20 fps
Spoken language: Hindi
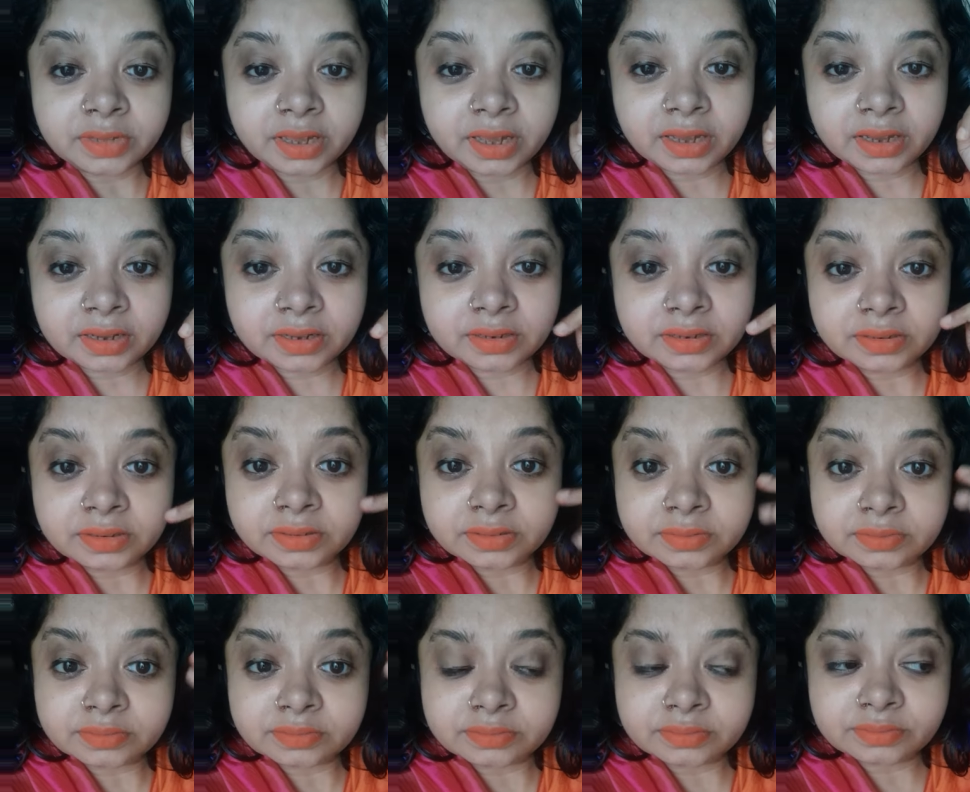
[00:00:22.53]
एक
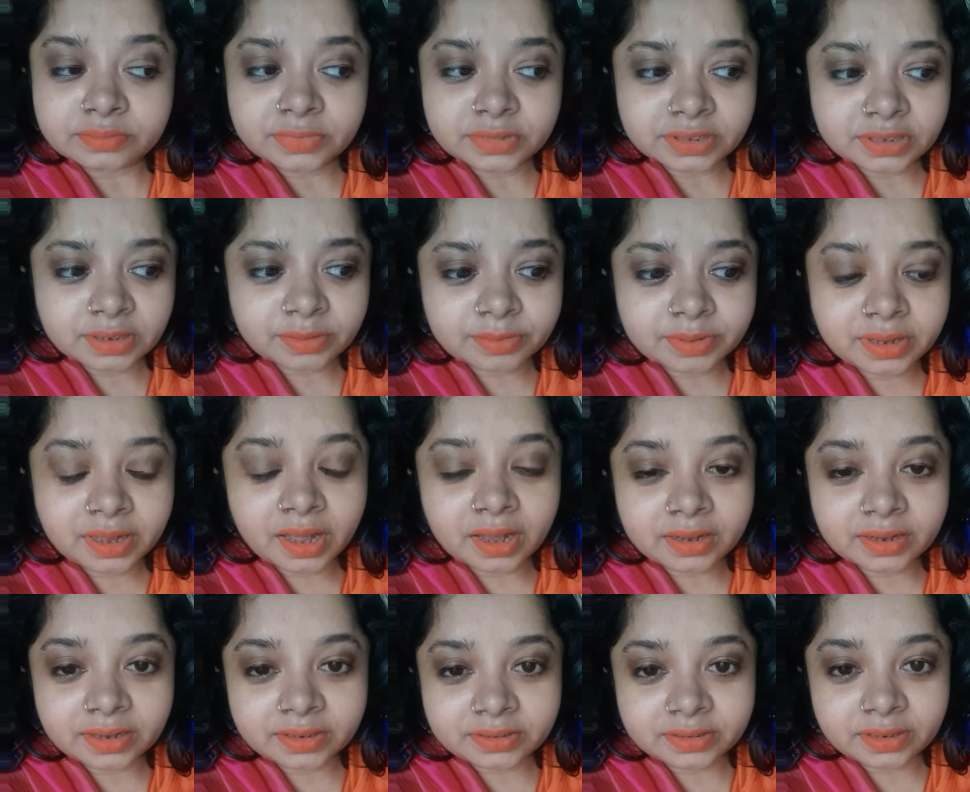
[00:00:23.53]
मतलब क्या
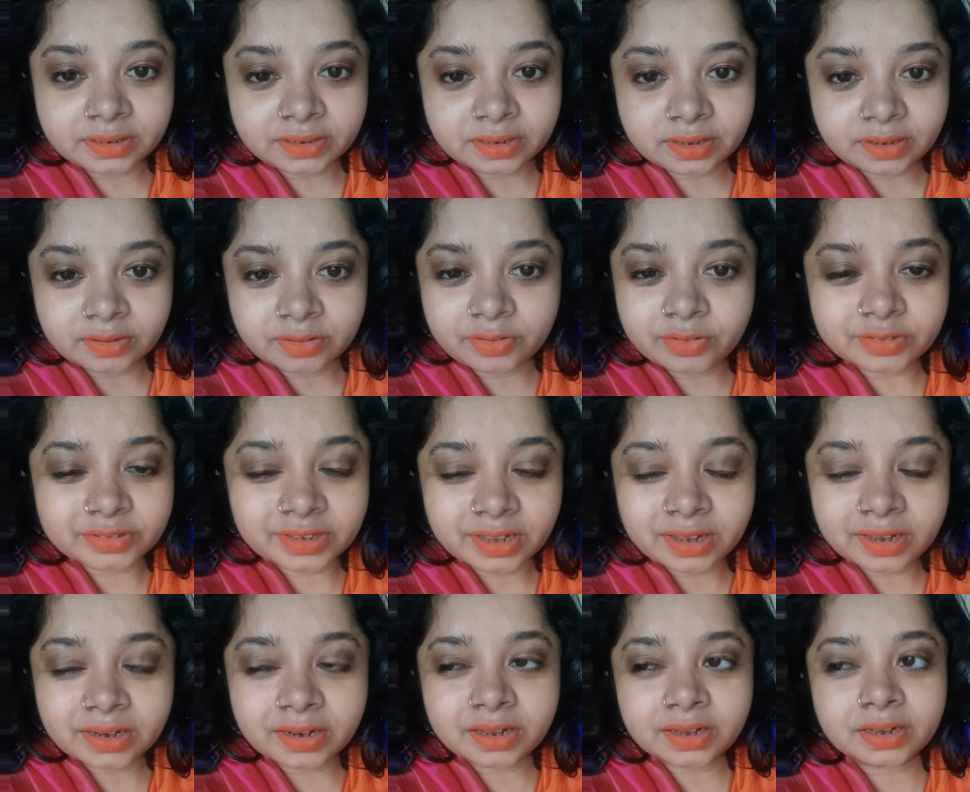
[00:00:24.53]
कहते हैं ना होता
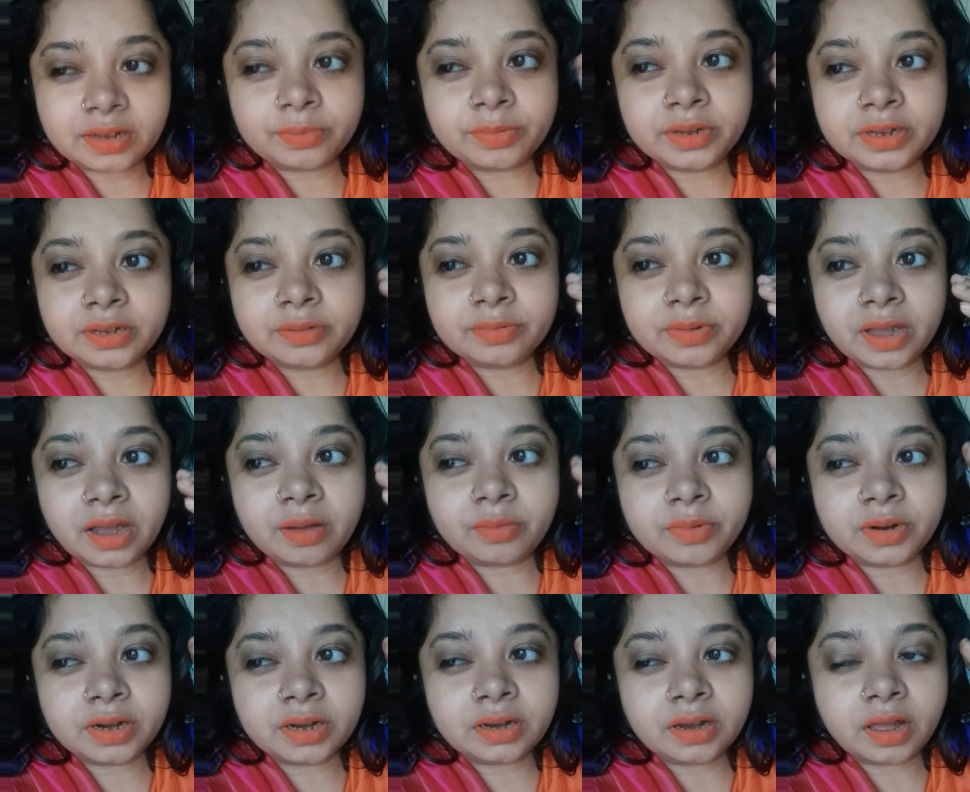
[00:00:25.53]
है ना कभी कभी
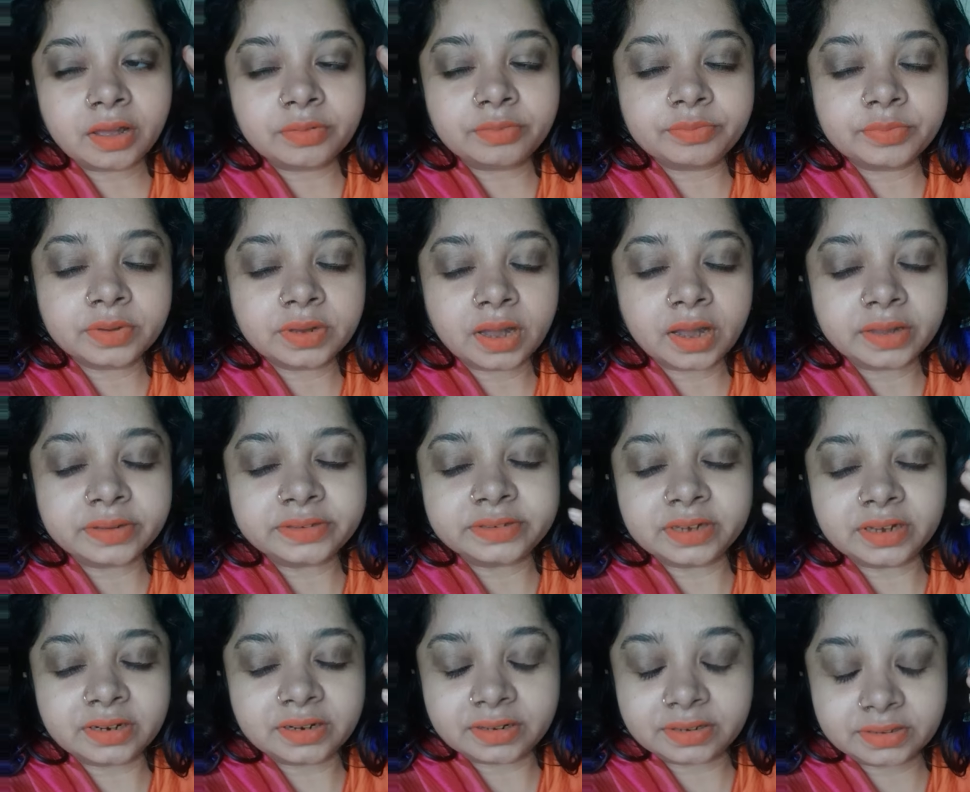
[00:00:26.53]
हमारी लाइफ में
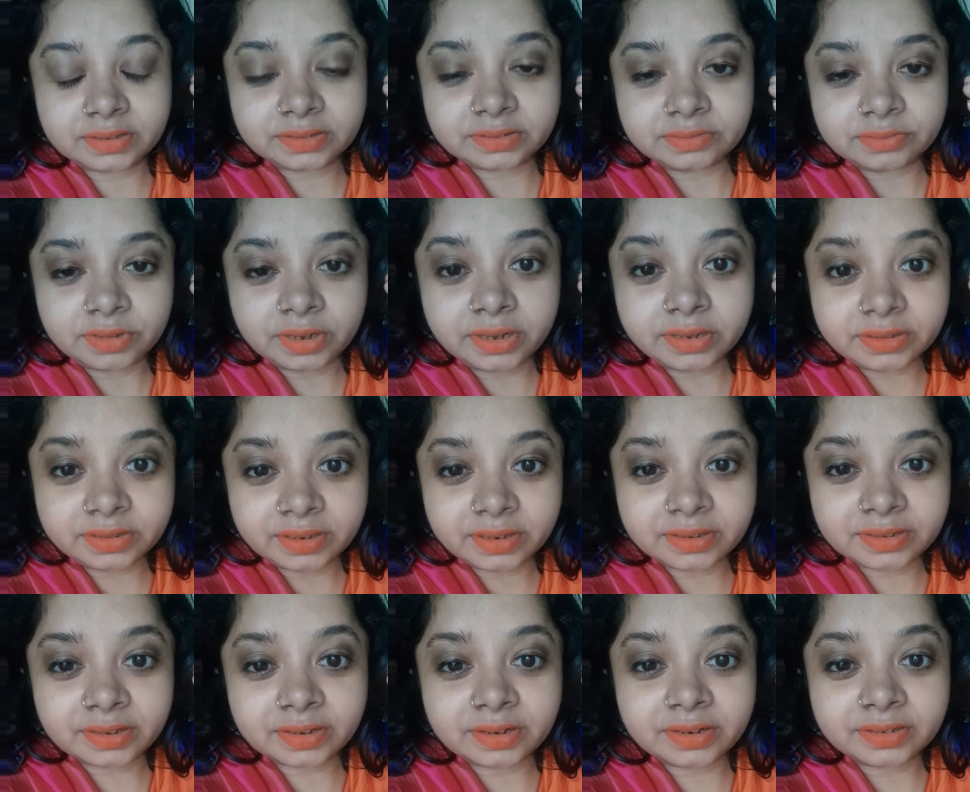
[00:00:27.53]
अचानक इतनी
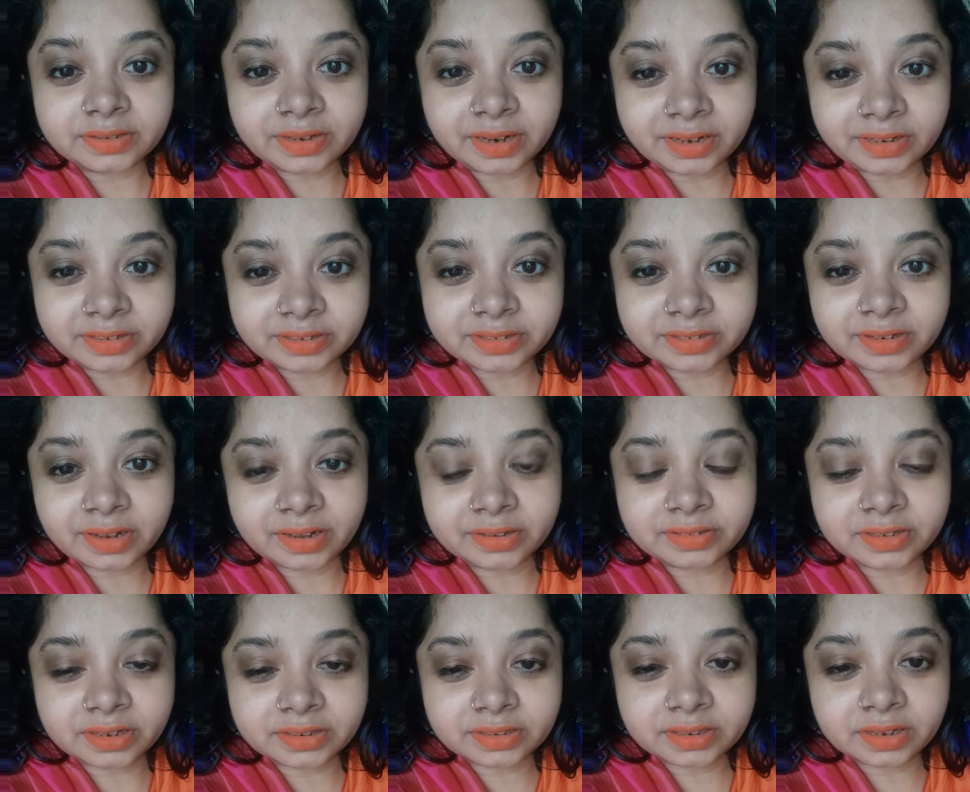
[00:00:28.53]
सारी टेंशन आ
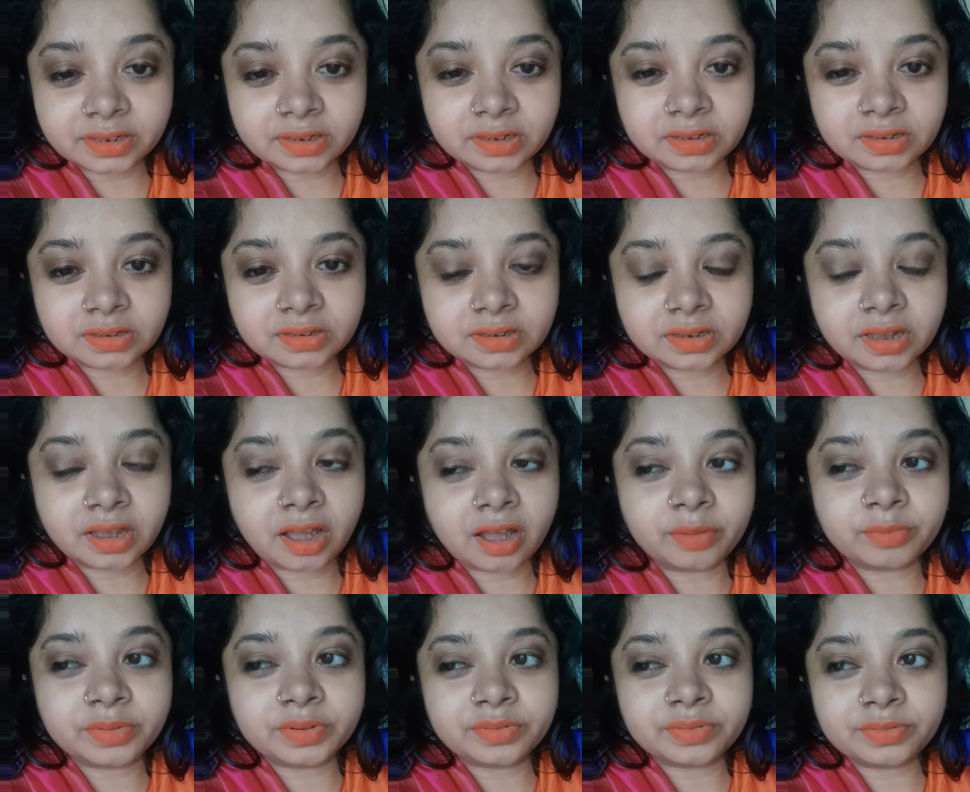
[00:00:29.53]
जाते हैं कि
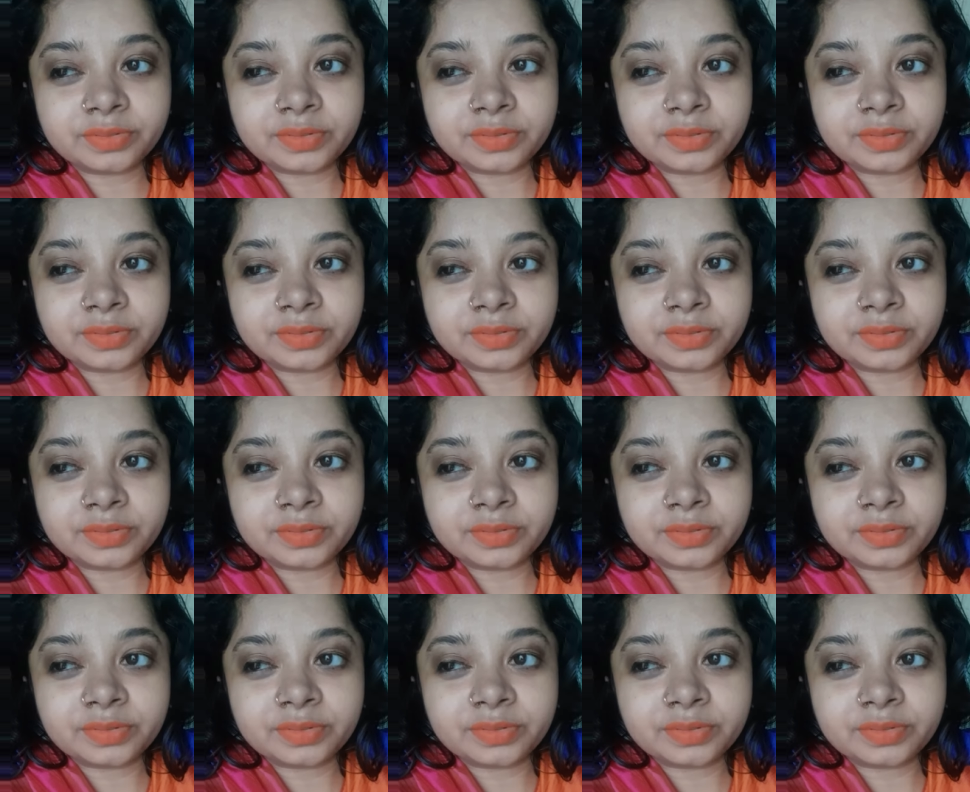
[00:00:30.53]
हमें